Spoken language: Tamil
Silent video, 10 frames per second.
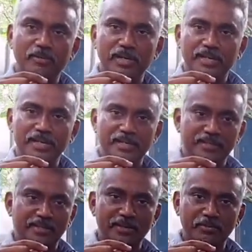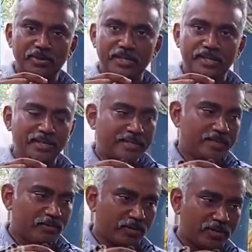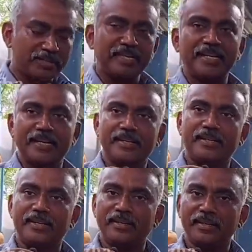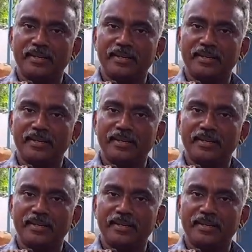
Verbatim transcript: உங்களுக்கு அதில் தண்ணி போகாது நீங்கள் குளத்தில் இறக்கி